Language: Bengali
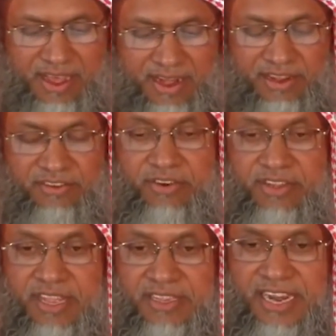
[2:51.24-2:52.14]
আল্লাহর
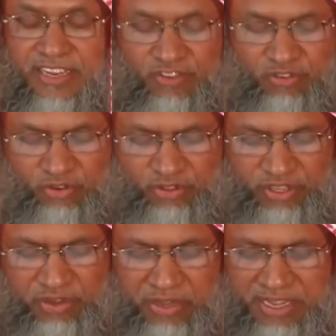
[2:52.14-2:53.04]
সঙ্গে তাদের একটা
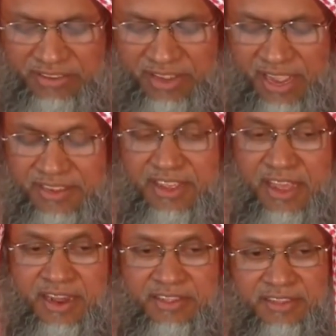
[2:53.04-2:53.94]
চুক্তি হয়ে যায় যে
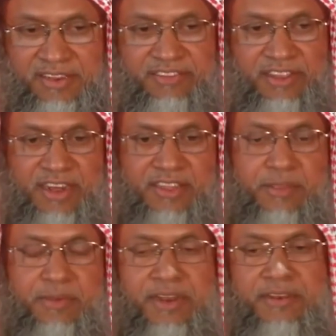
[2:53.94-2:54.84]
আল্লাহ তাদেরকে জান্নাত
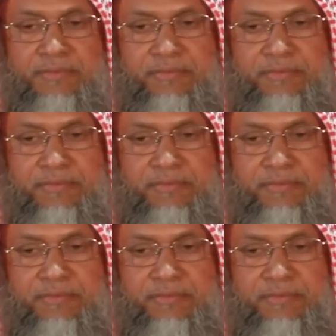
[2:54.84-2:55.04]
দেবেন